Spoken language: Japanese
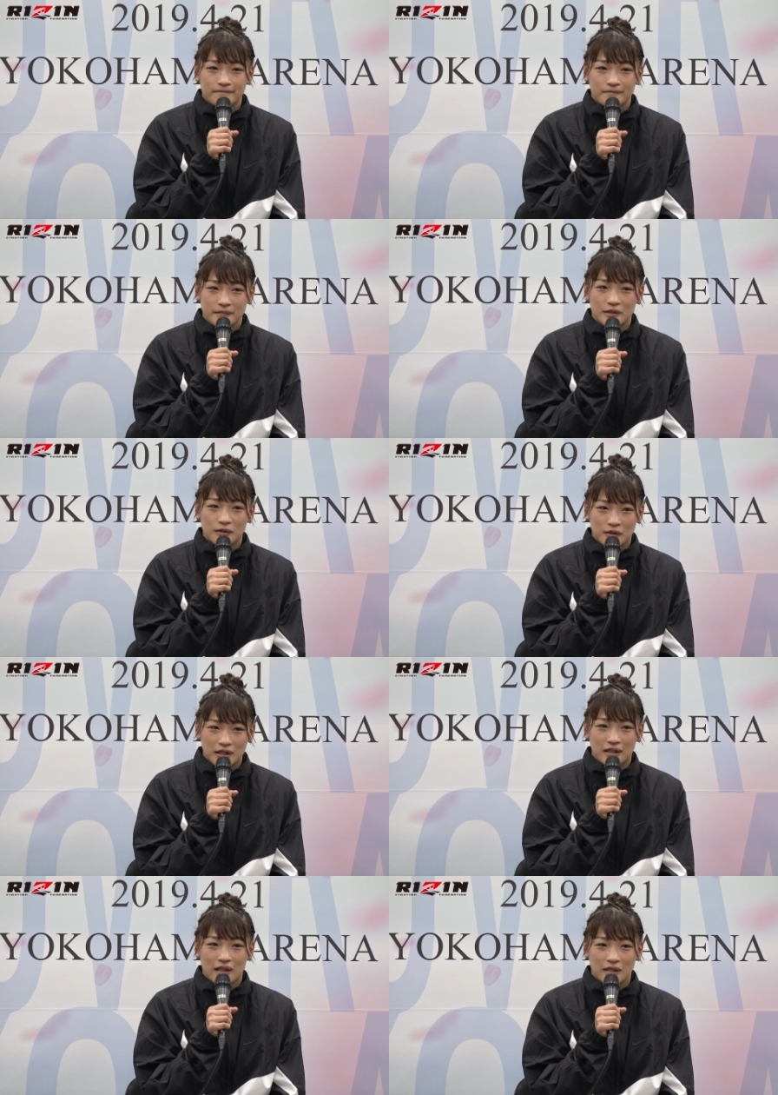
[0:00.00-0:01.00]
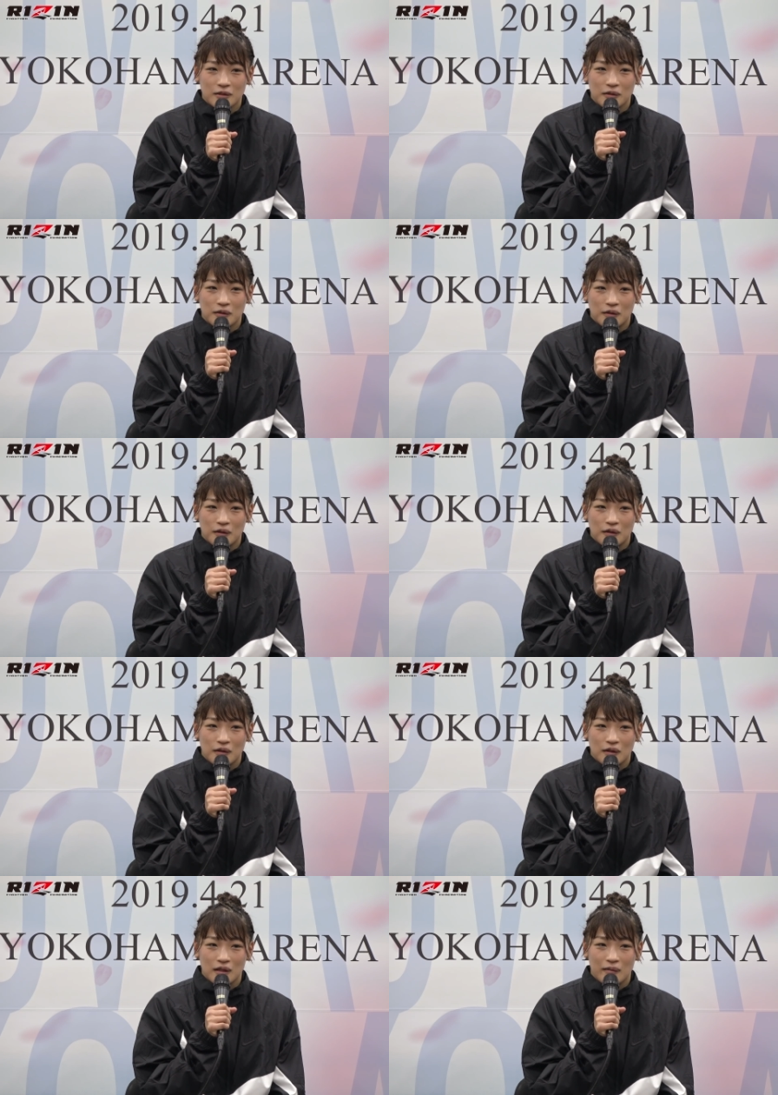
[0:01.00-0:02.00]
うん、ちょっとシーザー会長
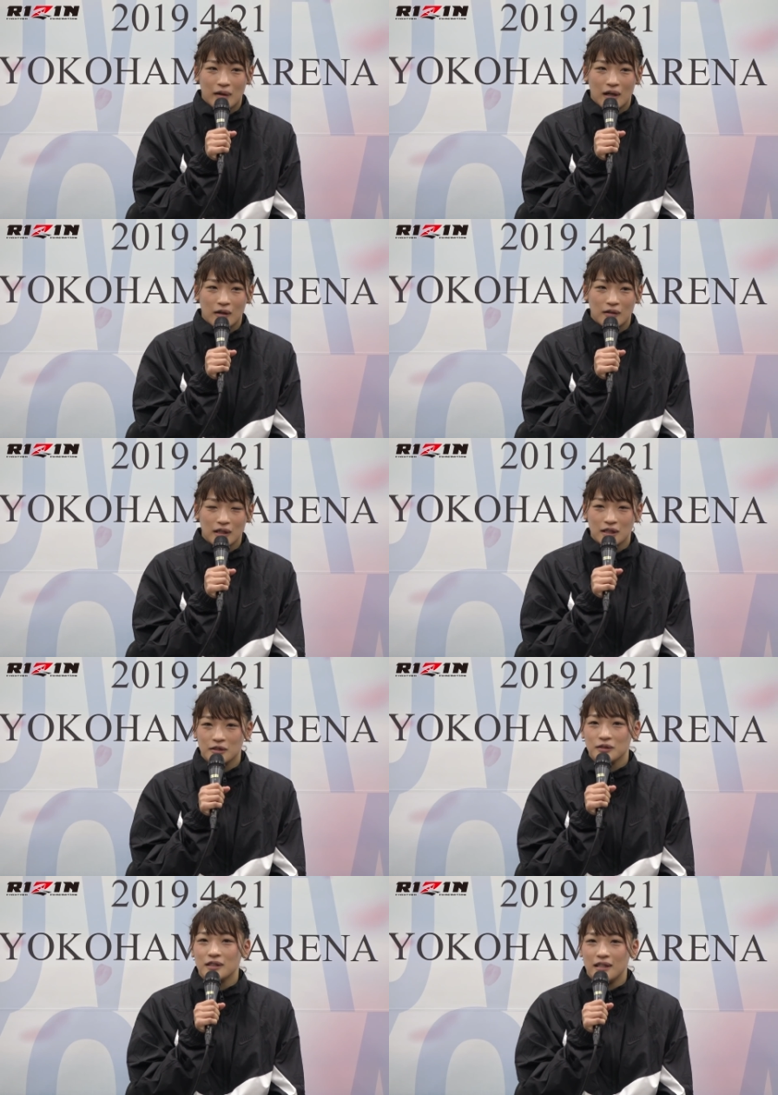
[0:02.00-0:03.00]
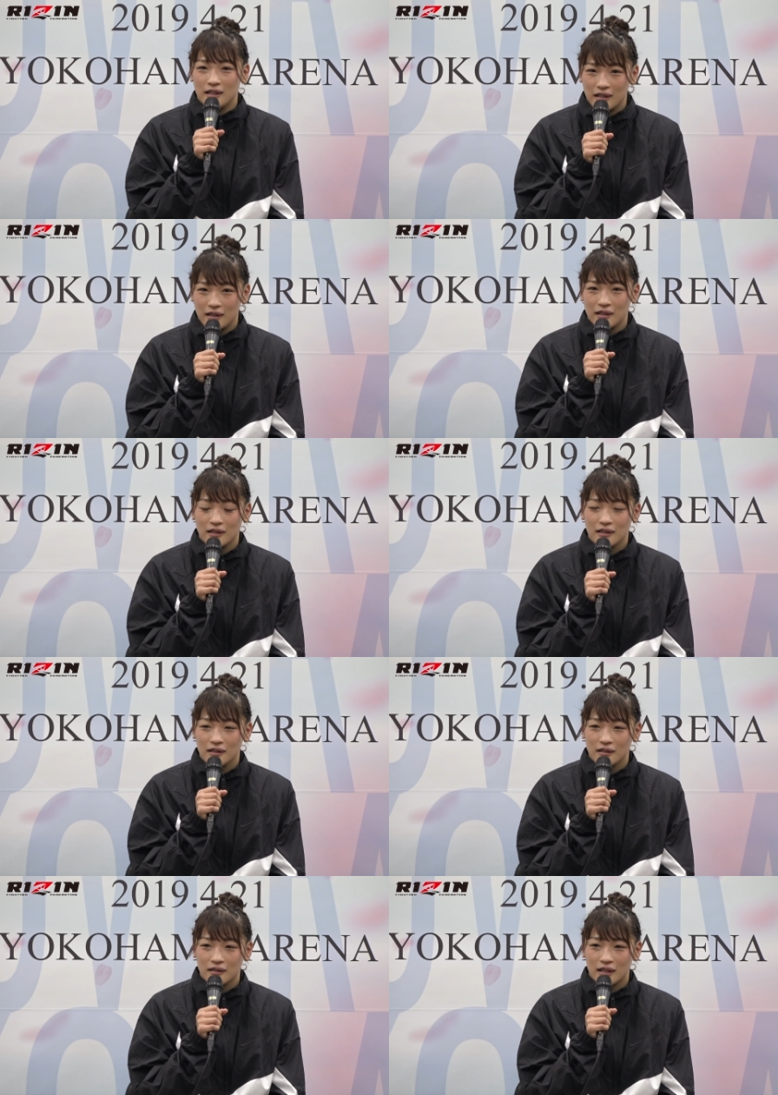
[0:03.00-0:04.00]
と今お話をしていて
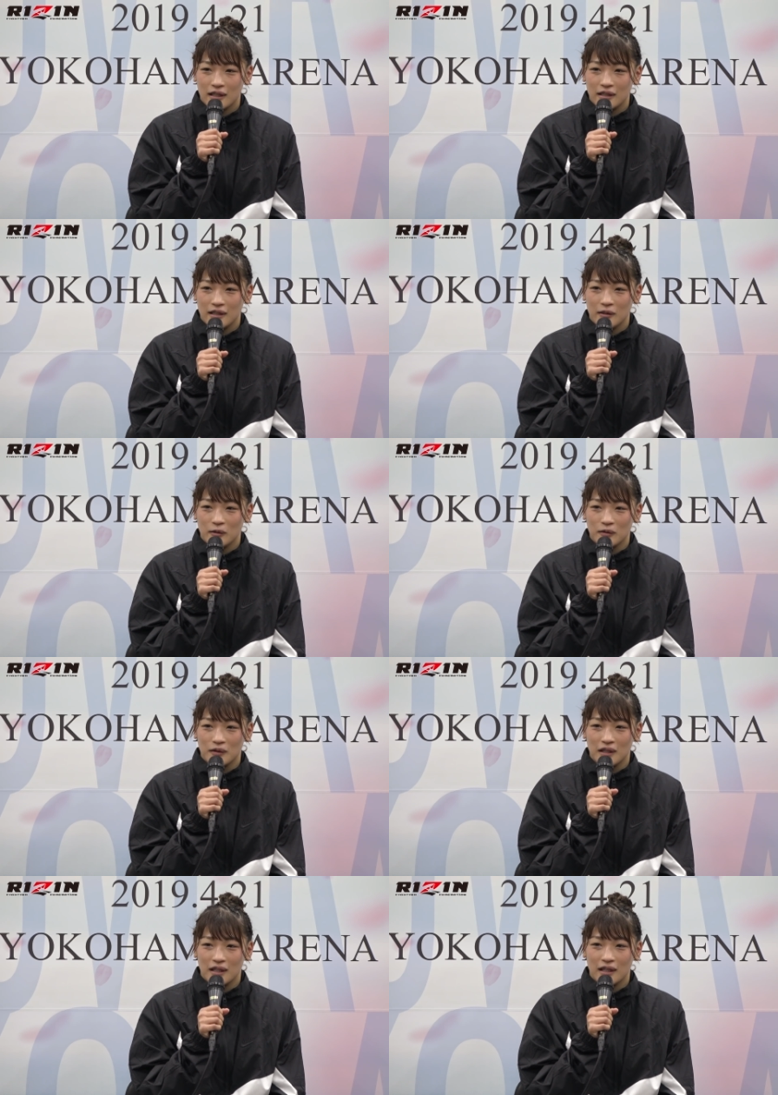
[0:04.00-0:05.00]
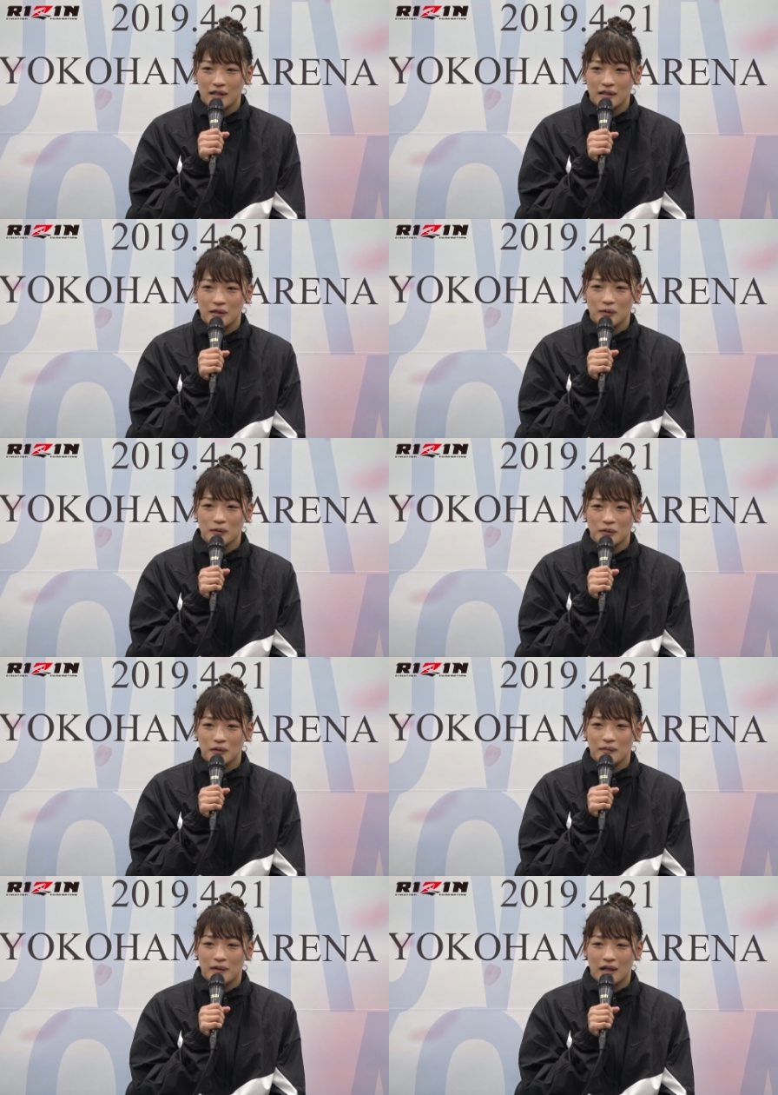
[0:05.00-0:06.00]
何かできることはないかっていうこと
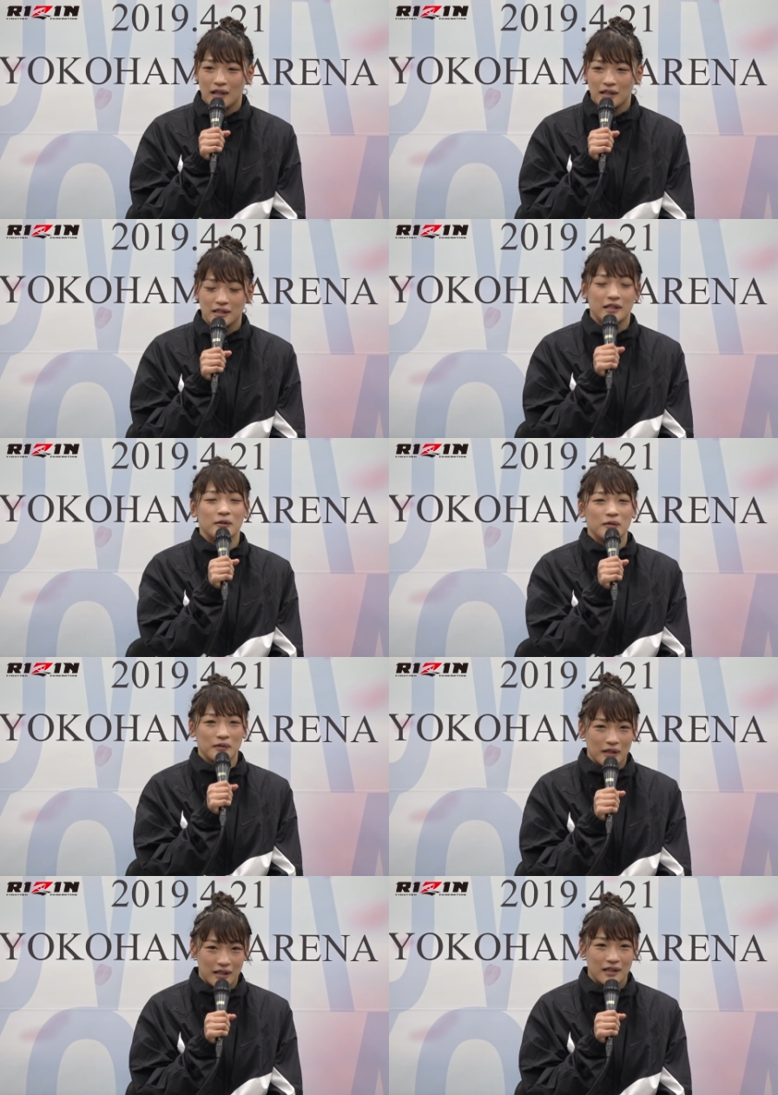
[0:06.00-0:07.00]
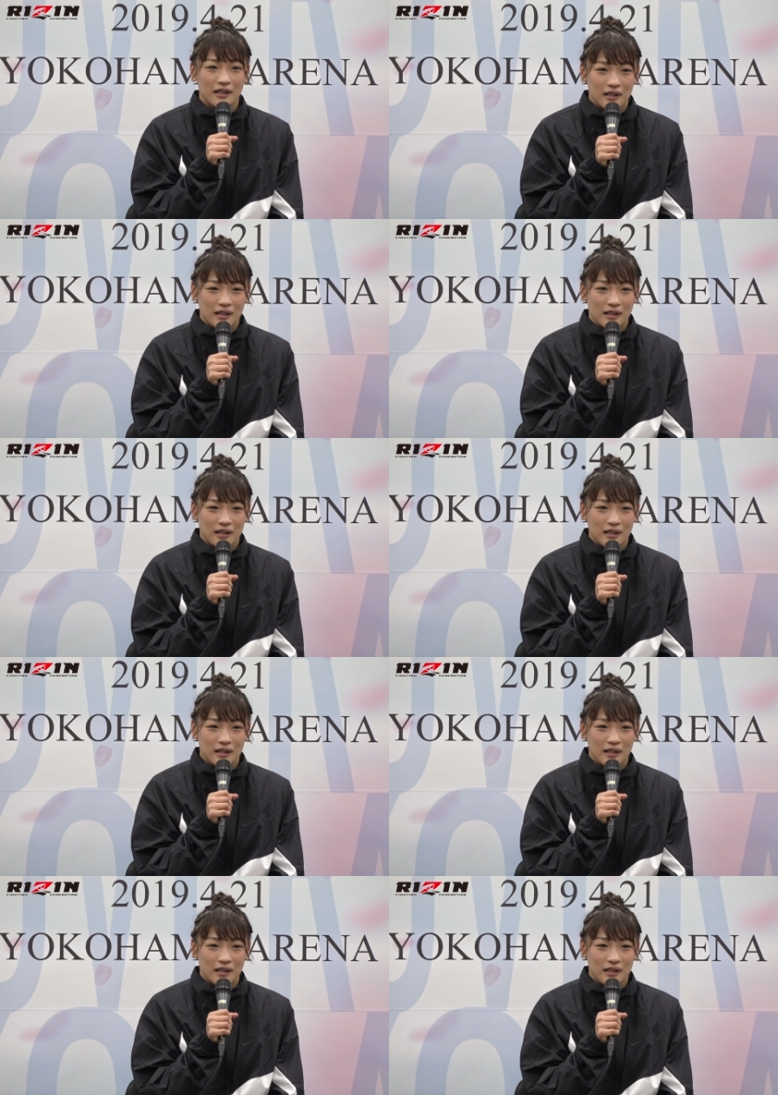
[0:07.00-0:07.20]
を今話しているので。